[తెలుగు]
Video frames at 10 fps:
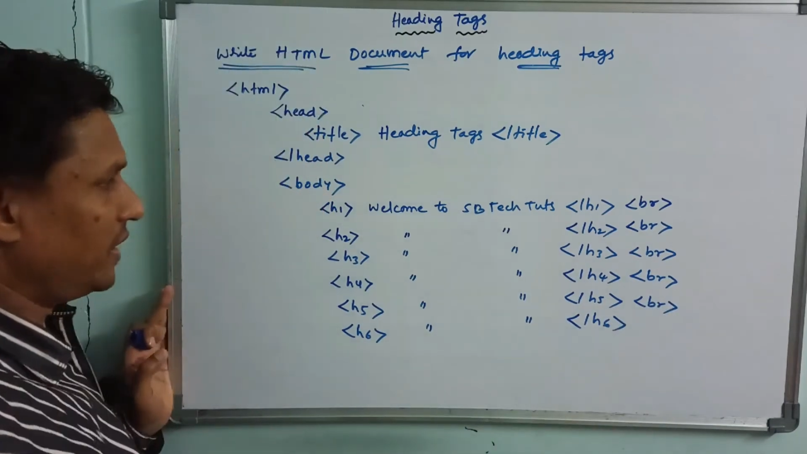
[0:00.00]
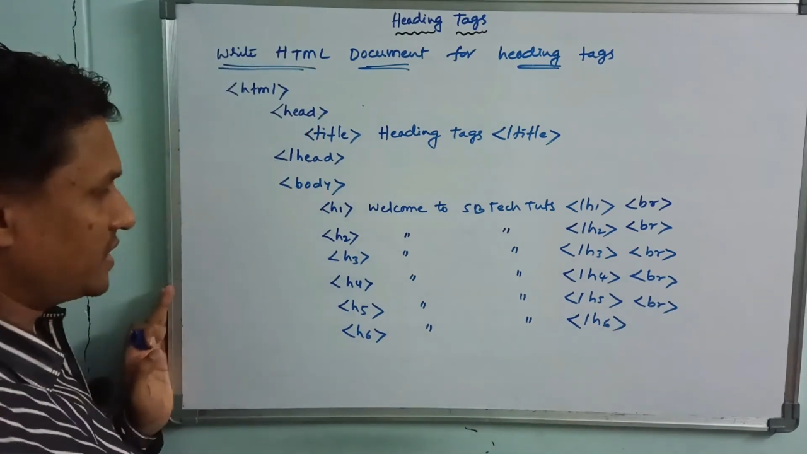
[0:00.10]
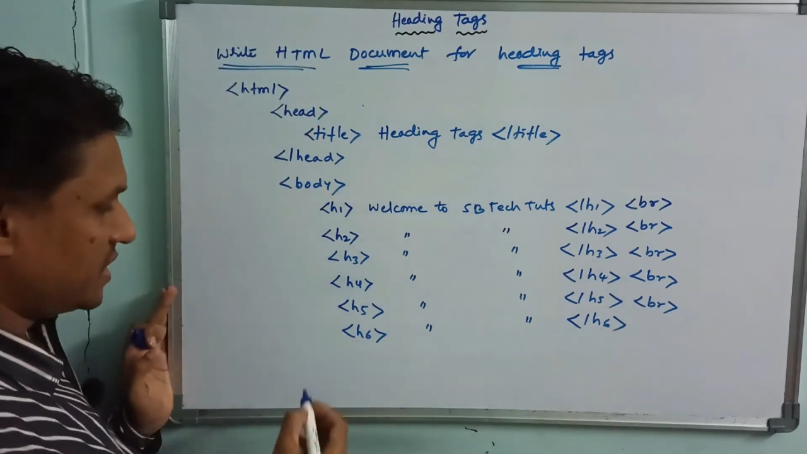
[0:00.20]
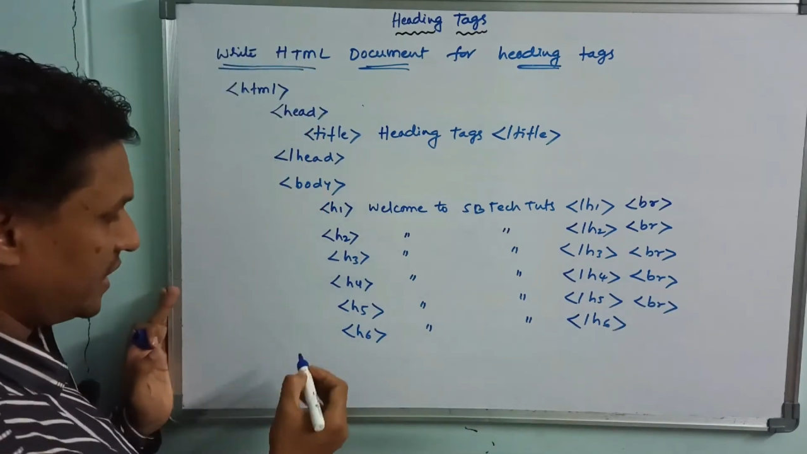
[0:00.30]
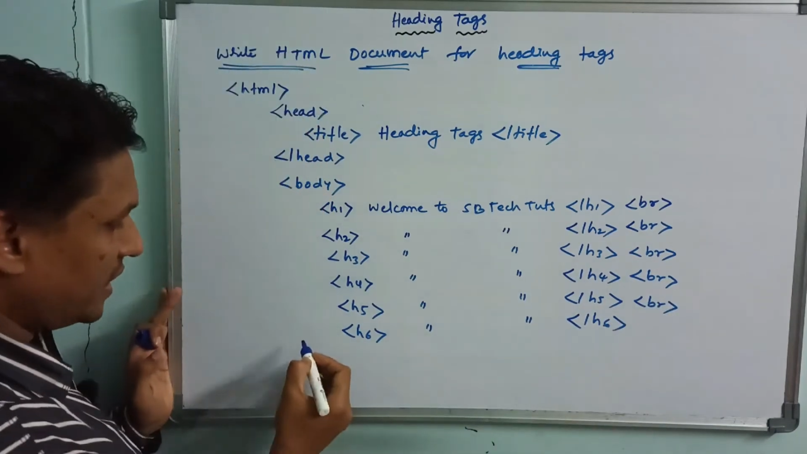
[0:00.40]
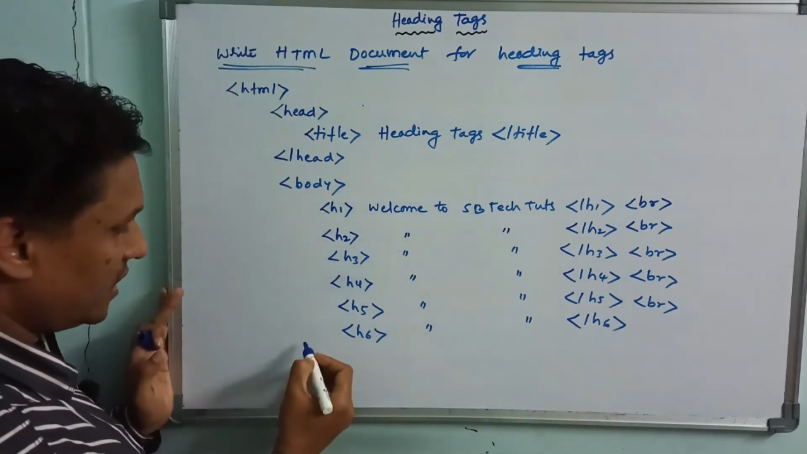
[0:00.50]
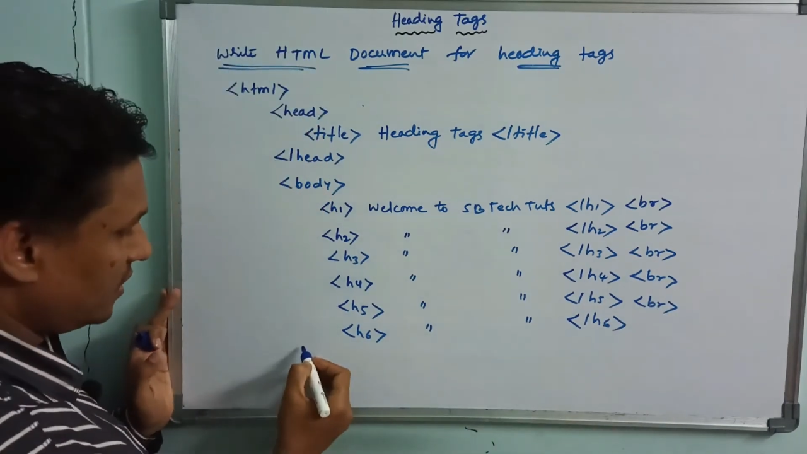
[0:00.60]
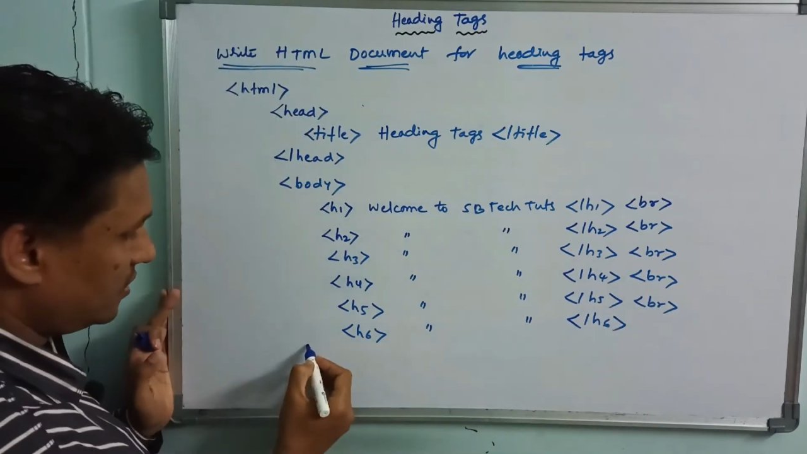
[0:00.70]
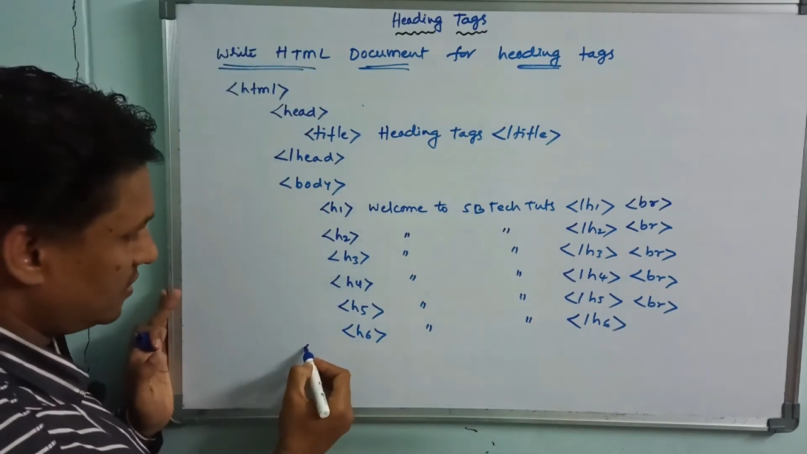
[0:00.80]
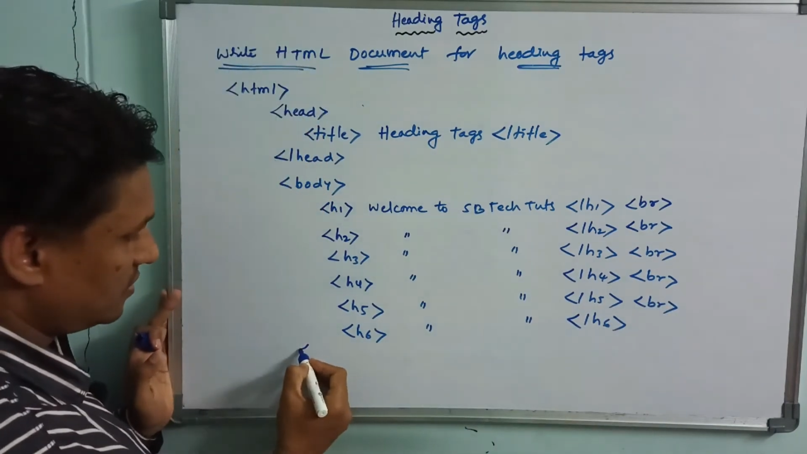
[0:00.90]
నెక్స్ట్ ఏంటిగా
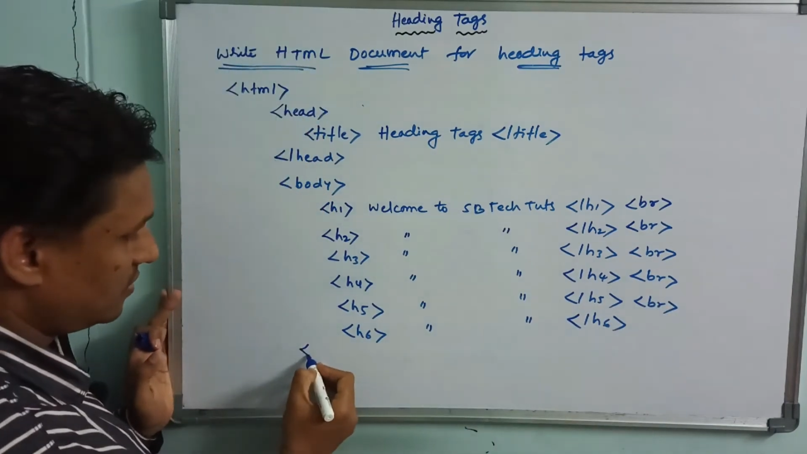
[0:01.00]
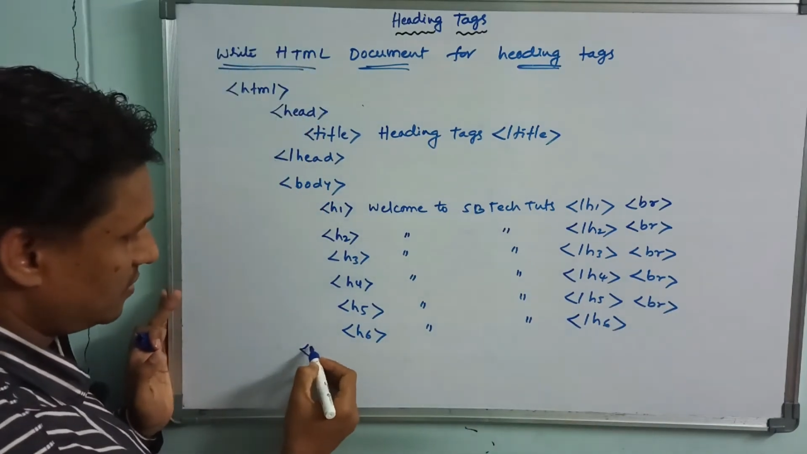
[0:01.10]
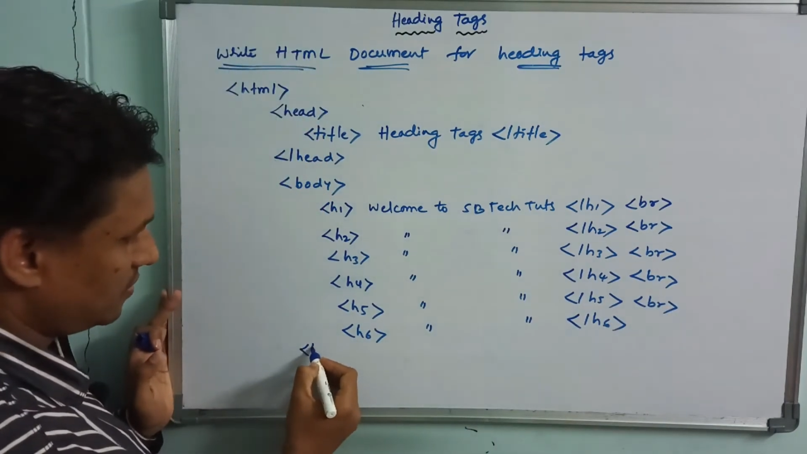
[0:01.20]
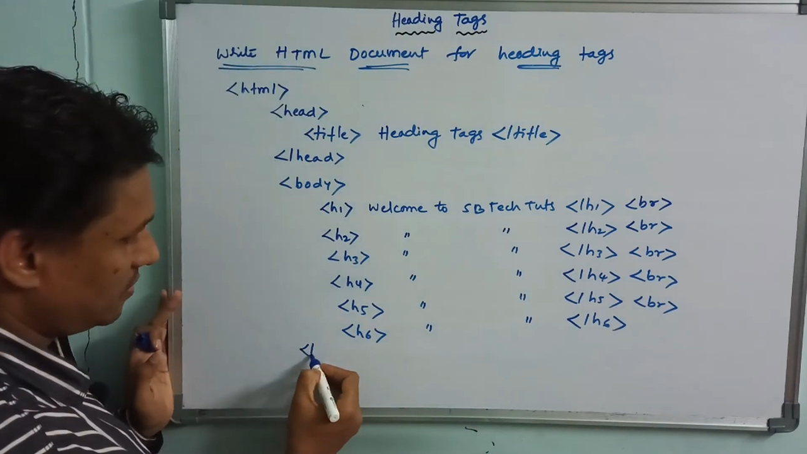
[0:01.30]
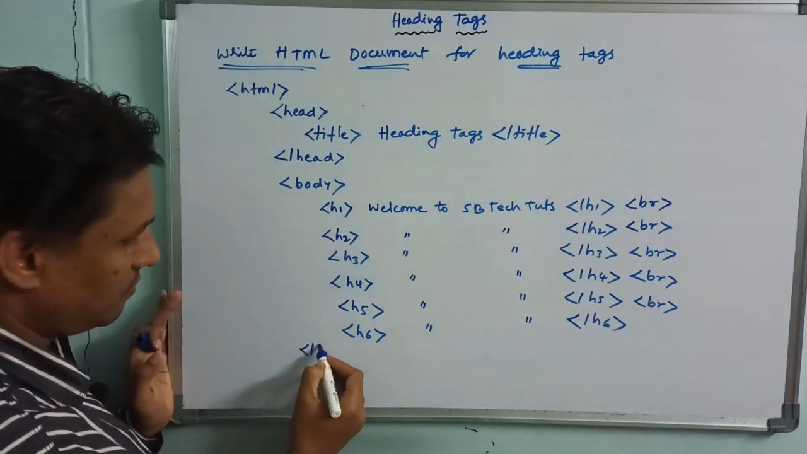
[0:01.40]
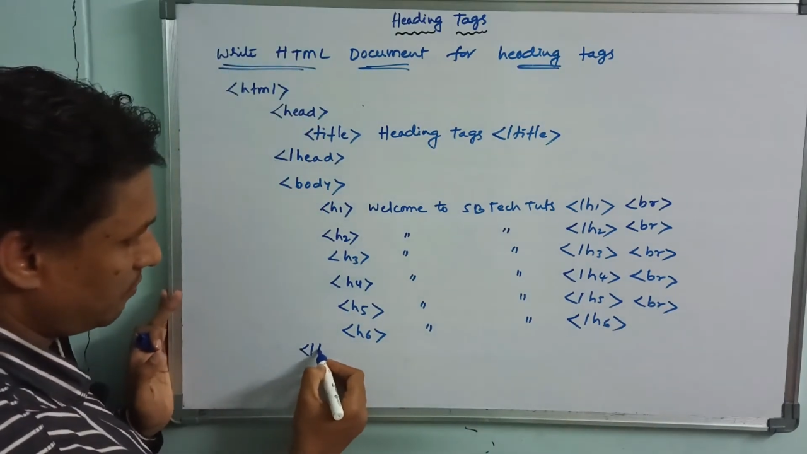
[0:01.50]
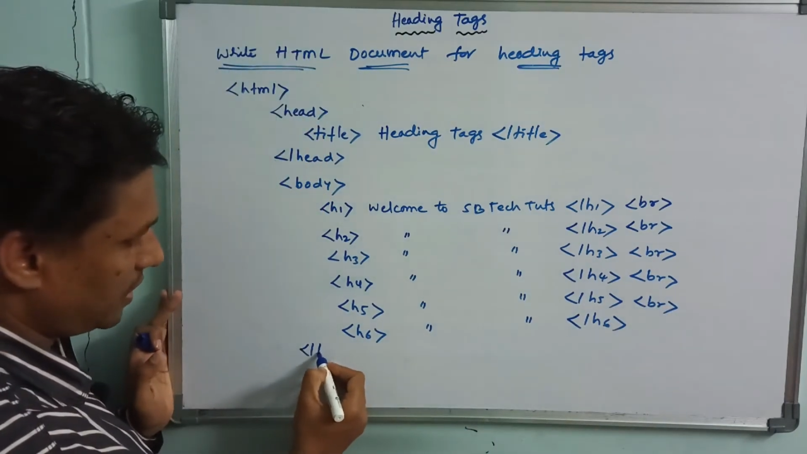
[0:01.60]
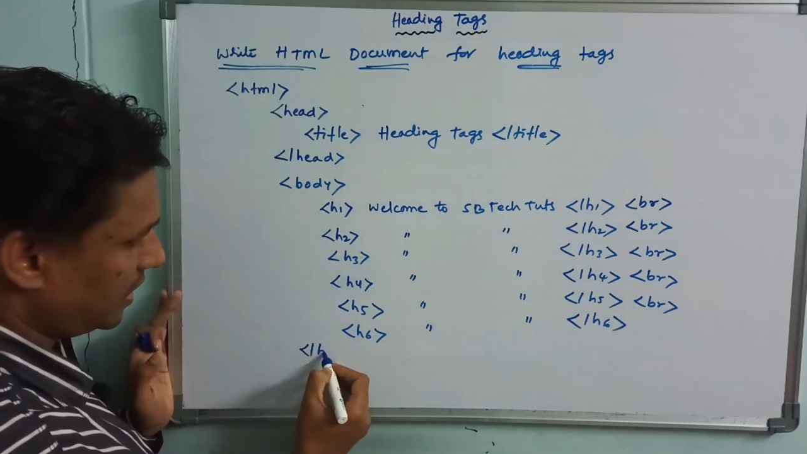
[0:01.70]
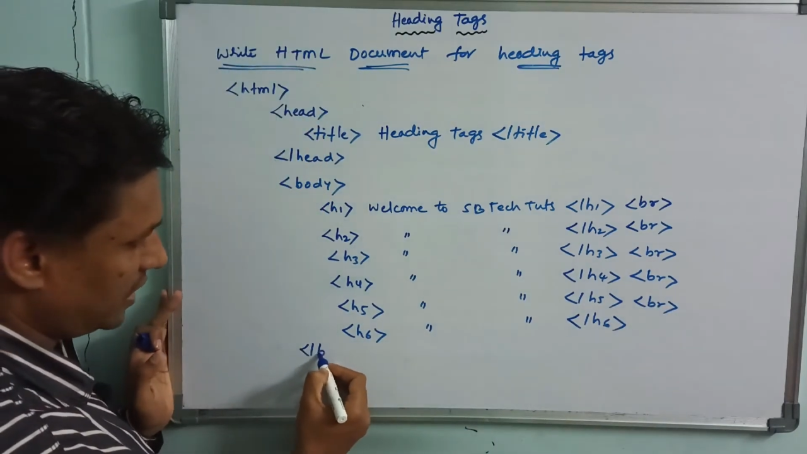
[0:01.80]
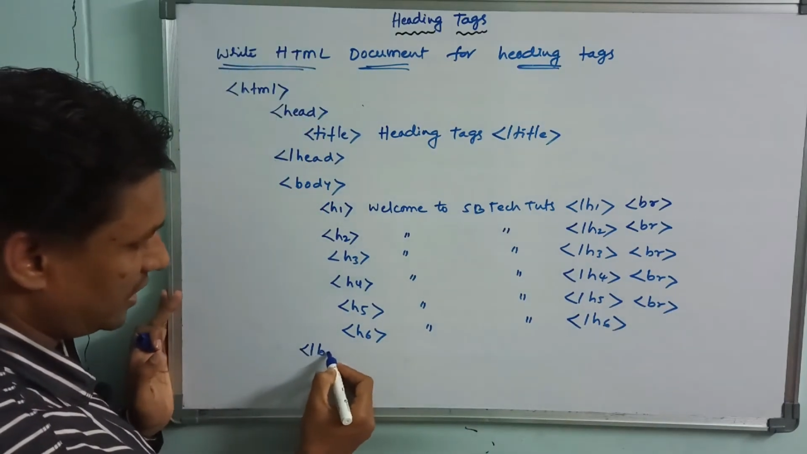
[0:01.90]
బాడీ